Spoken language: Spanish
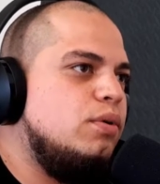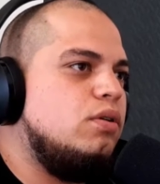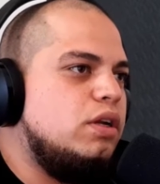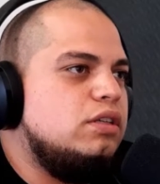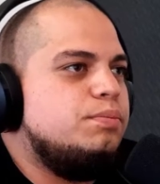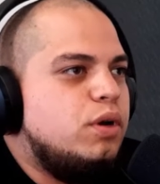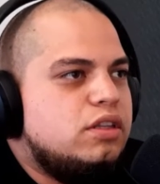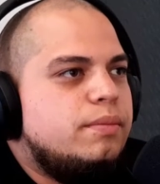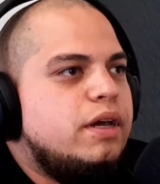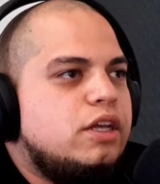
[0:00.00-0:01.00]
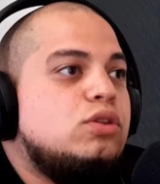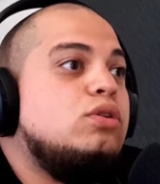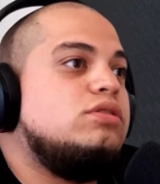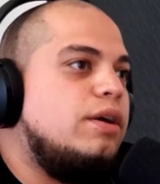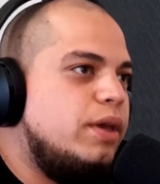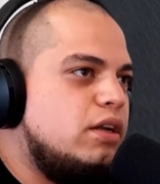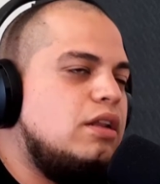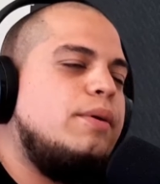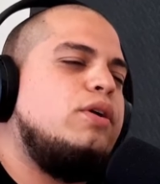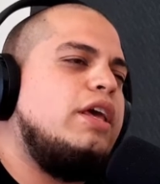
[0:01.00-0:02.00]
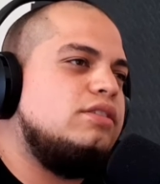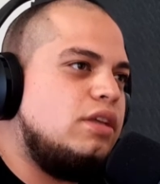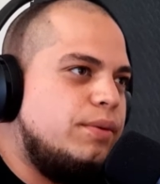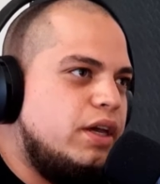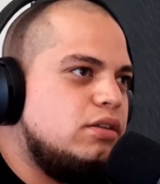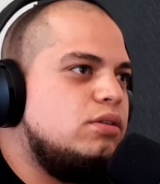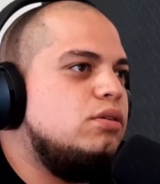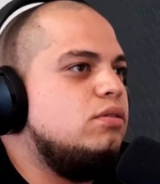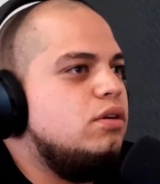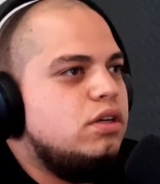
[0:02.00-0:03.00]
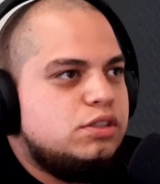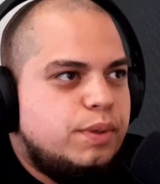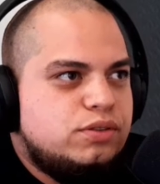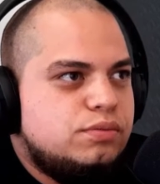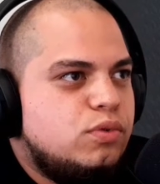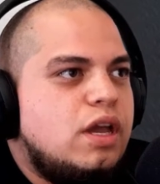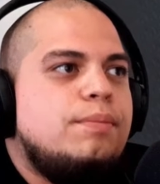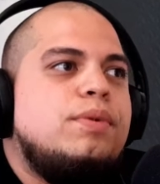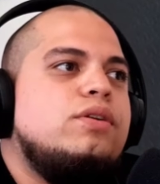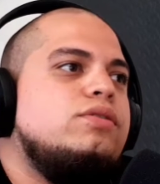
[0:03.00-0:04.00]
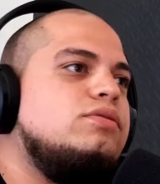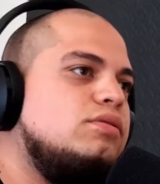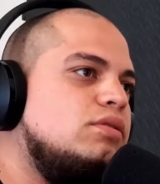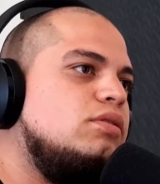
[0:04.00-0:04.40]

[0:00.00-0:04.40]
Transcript: Eh, por, el tema de que todo está abierto, la mayoría está abierto, espacios muy amplios.